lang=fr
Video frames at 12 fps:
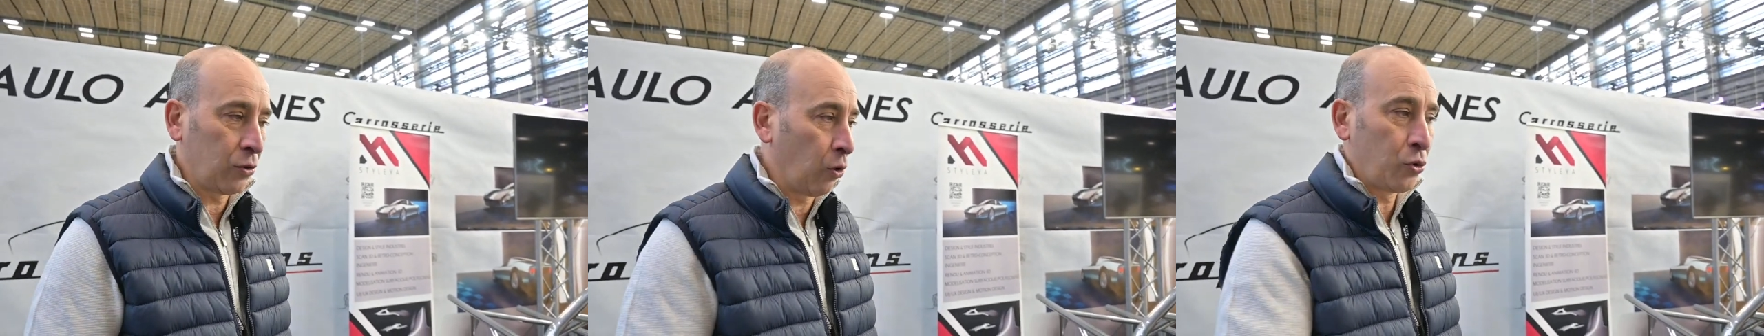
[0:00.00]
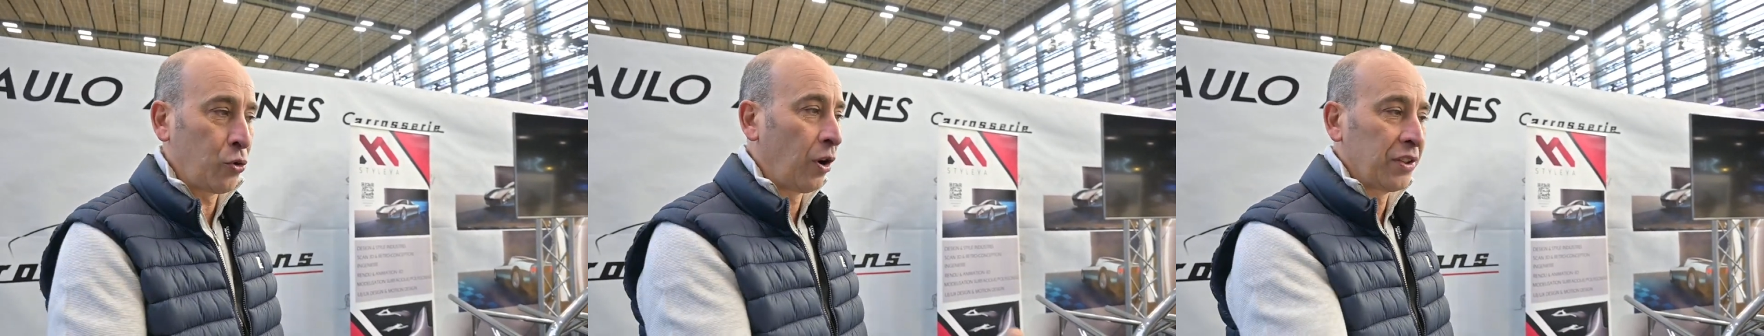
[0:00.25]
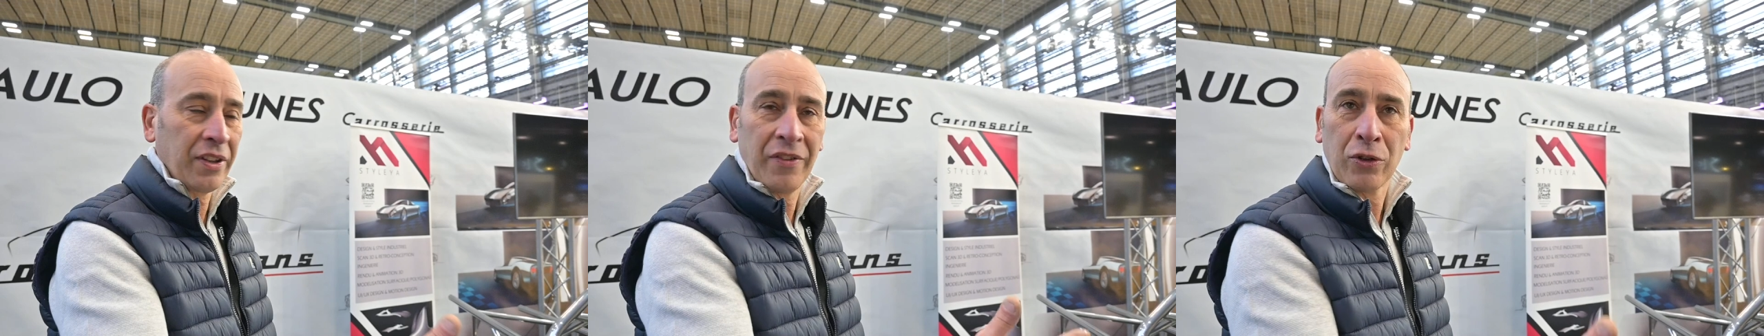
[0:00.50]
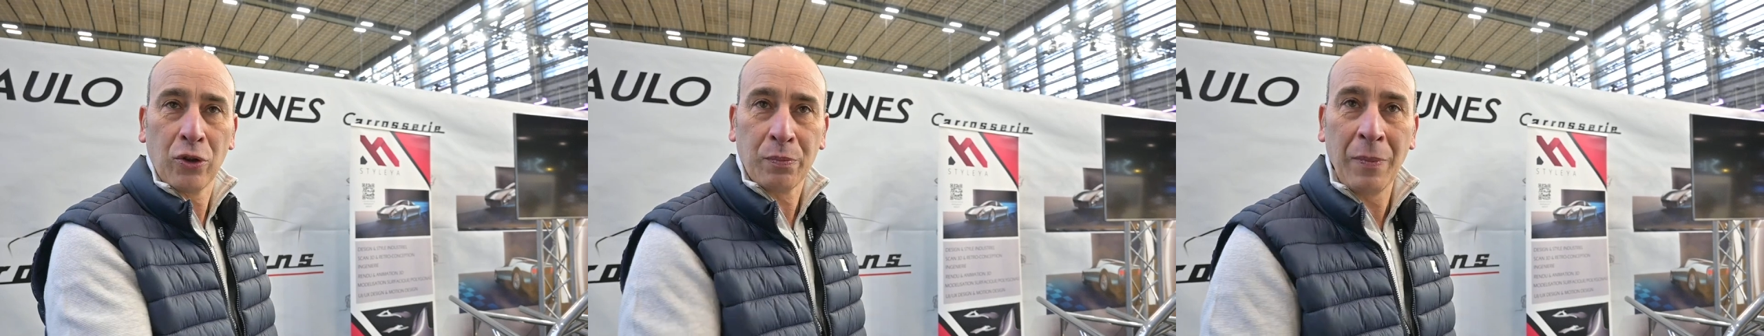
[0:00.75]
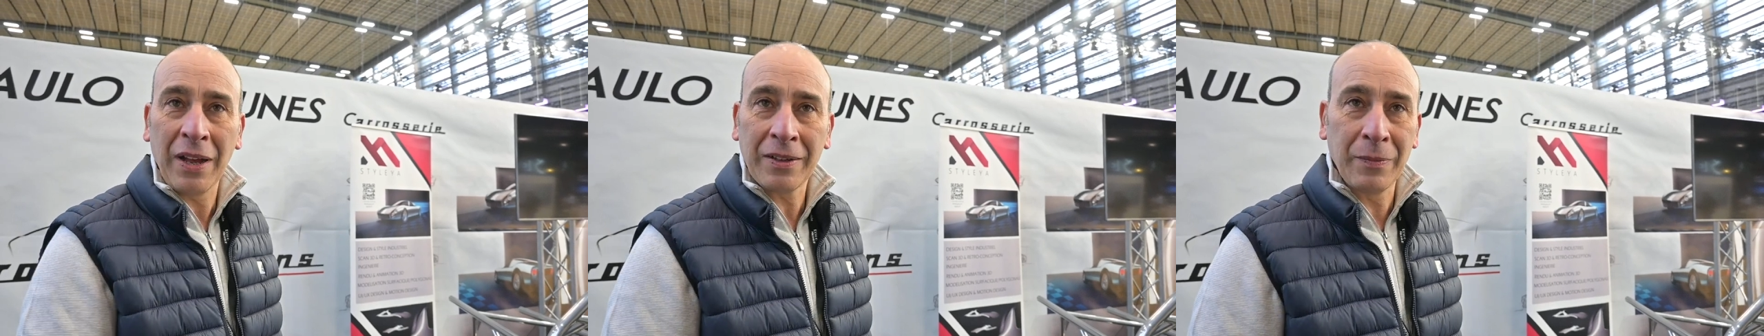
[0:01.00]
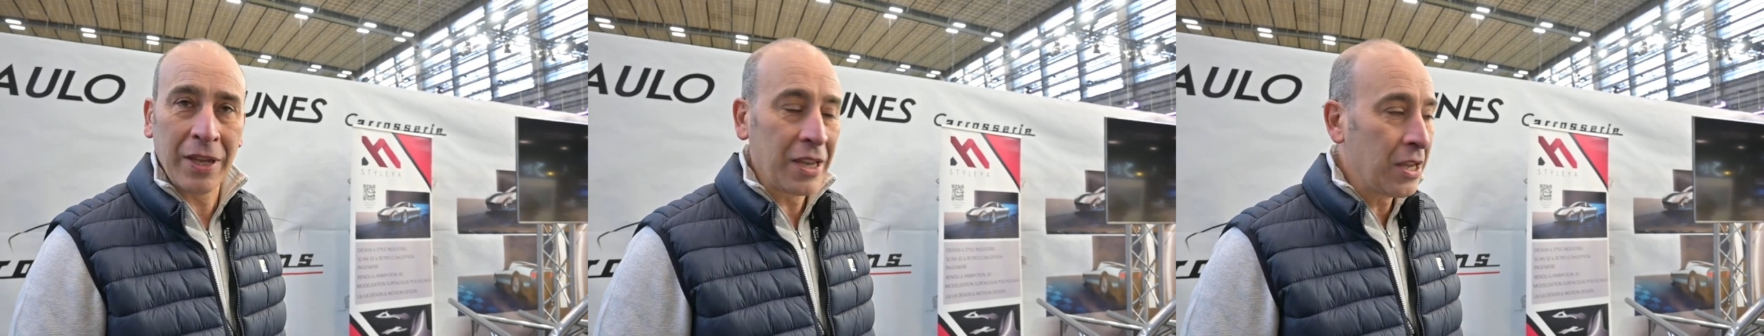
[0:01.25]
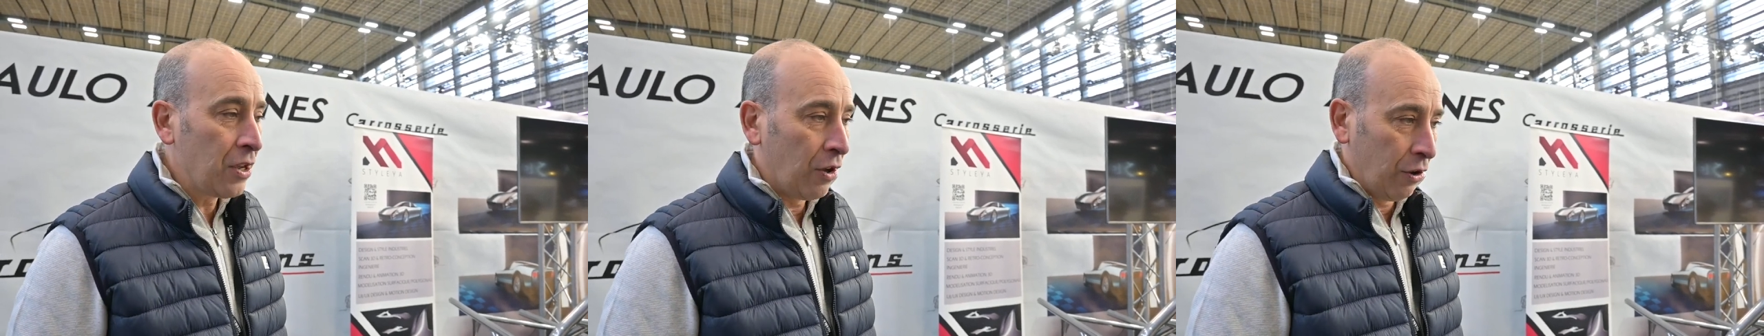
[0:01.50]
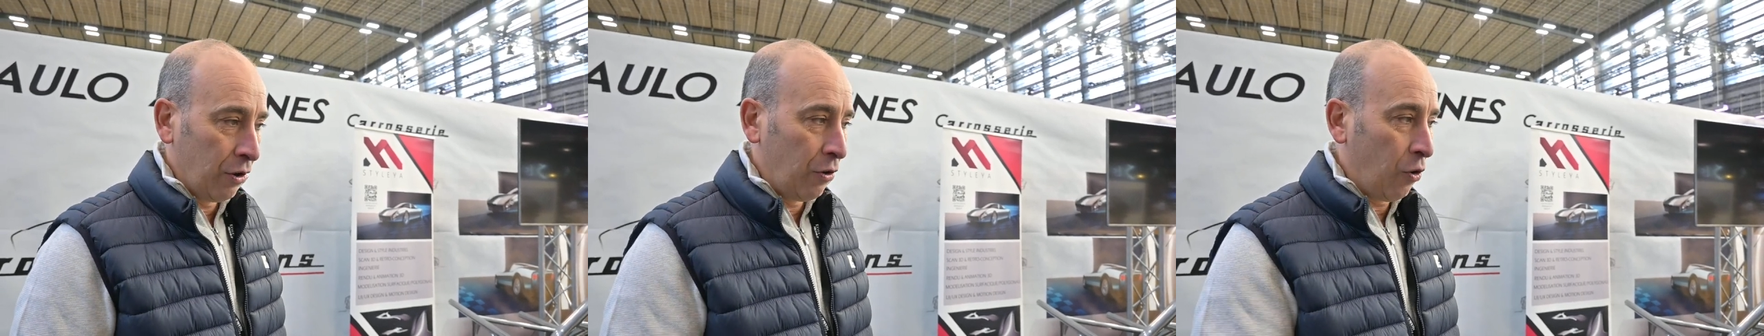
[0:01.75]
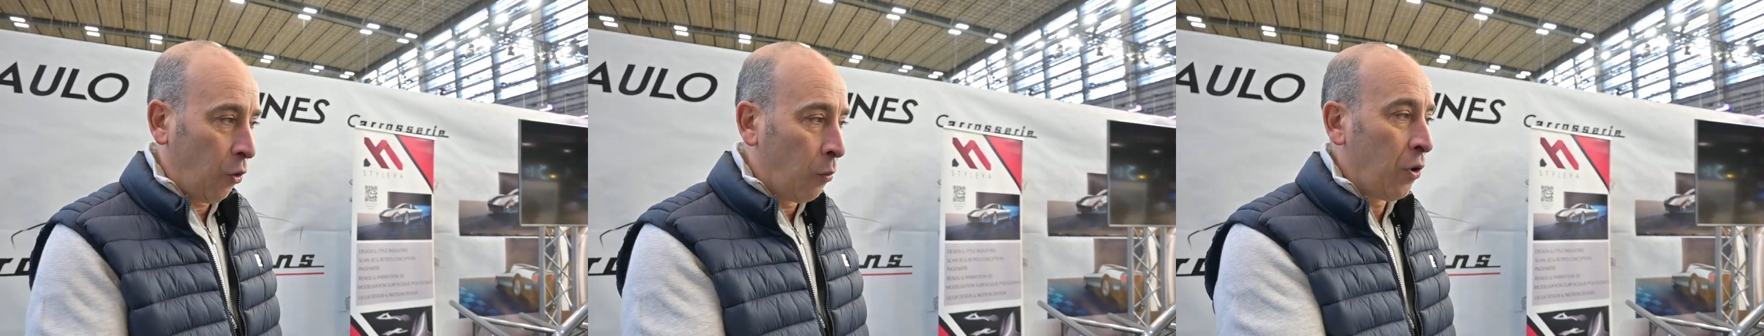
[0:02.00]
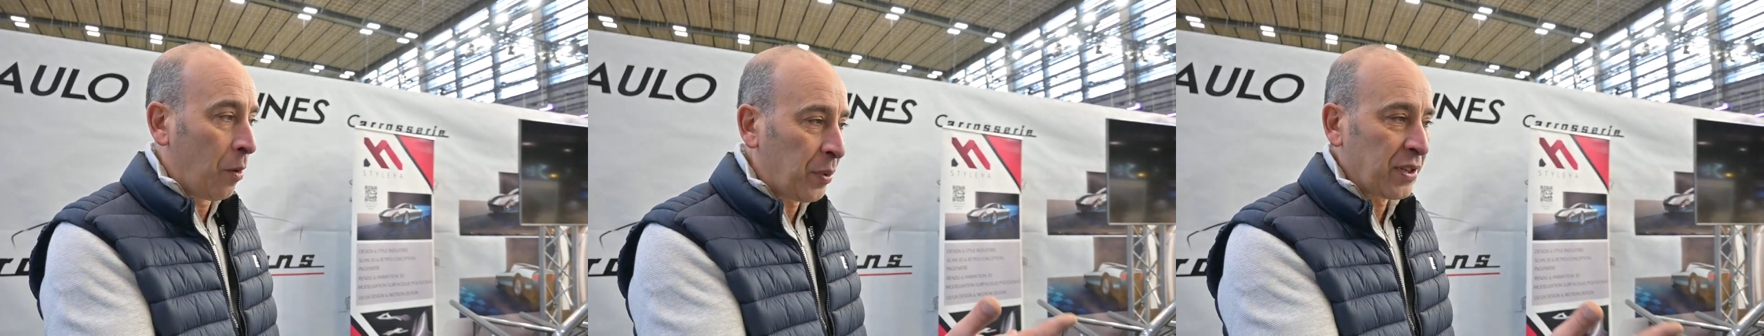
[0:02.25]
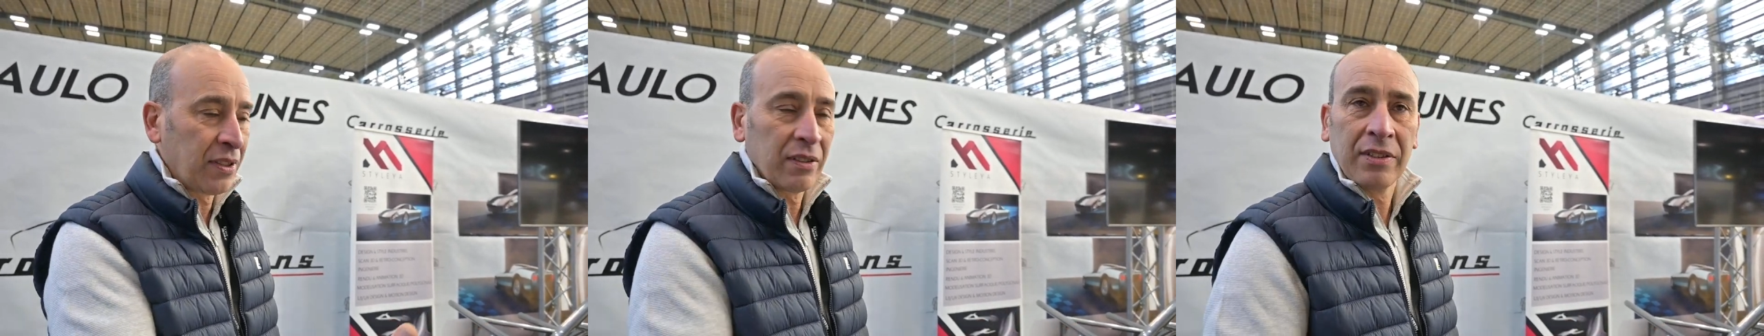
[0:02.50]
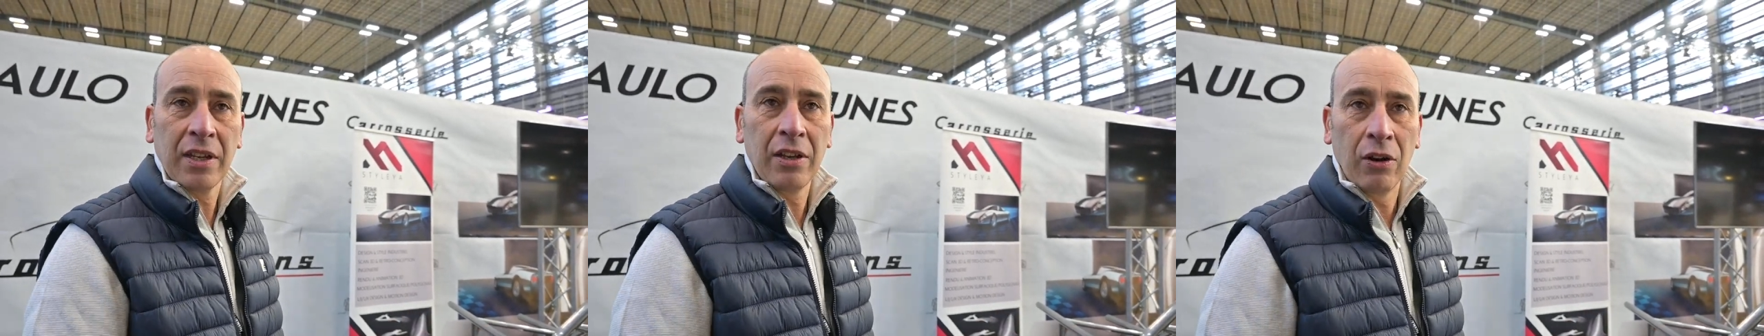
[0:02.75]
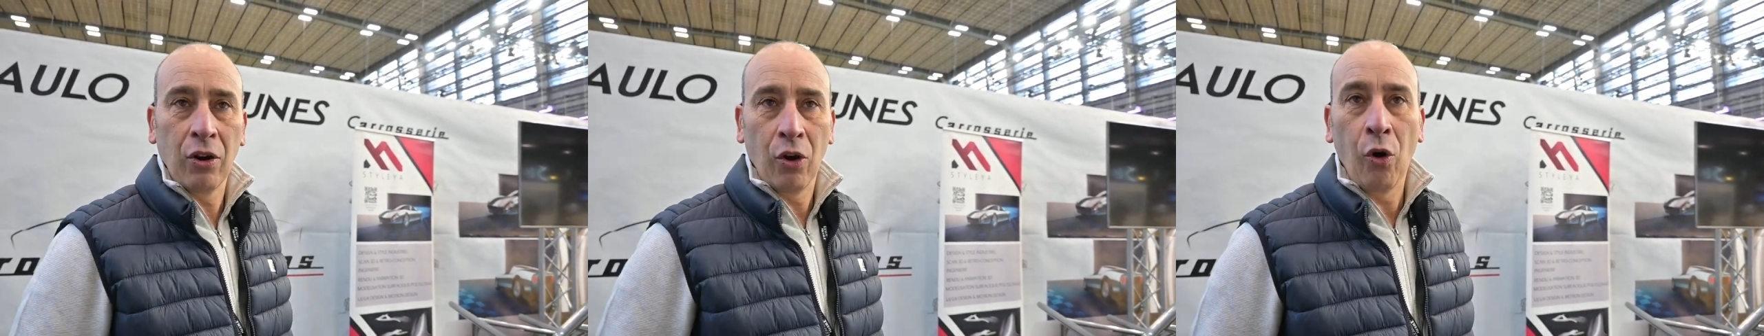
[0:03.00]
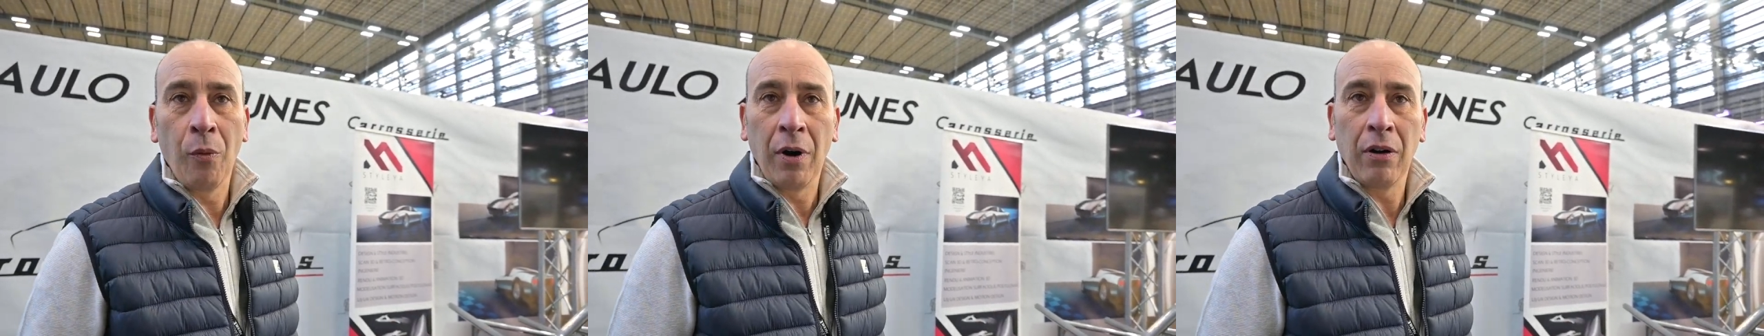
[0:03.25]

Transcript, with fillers: concurrente avec d'autres marques, mais au moins présentée au en Mans.